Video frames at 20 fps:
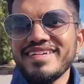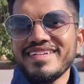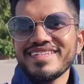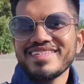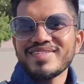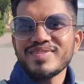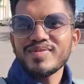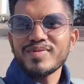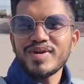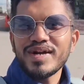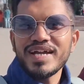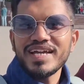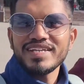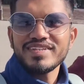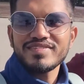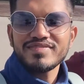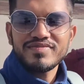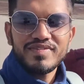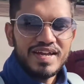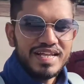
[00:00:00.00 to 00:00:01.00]
सो सो
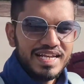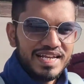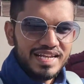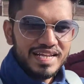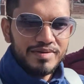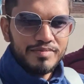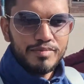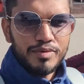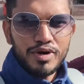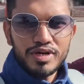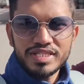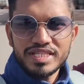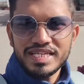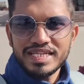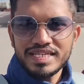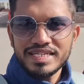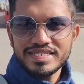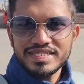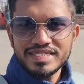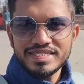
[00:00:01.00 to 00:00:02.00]
गाइस फाइनली हम बहुत ही
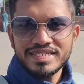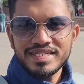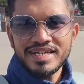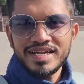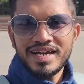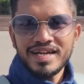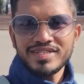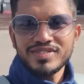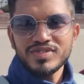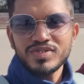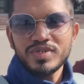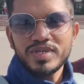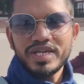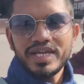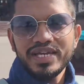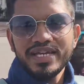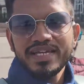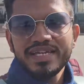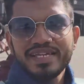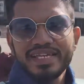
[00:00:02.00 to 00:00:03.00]
इंटरेस्टिंग जगह आ चुके
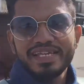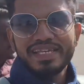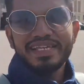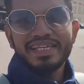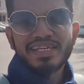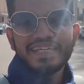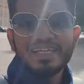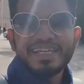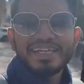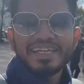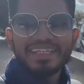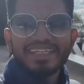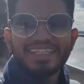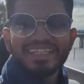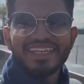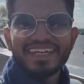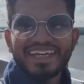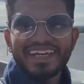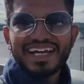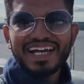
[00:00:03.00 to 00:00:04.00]
हैं
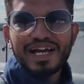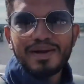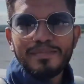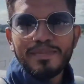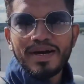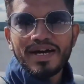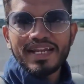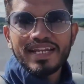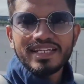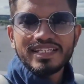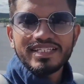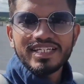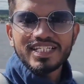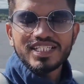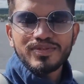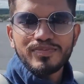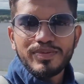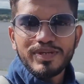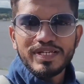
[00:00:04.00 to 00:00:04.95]
ये हमारे जस्ट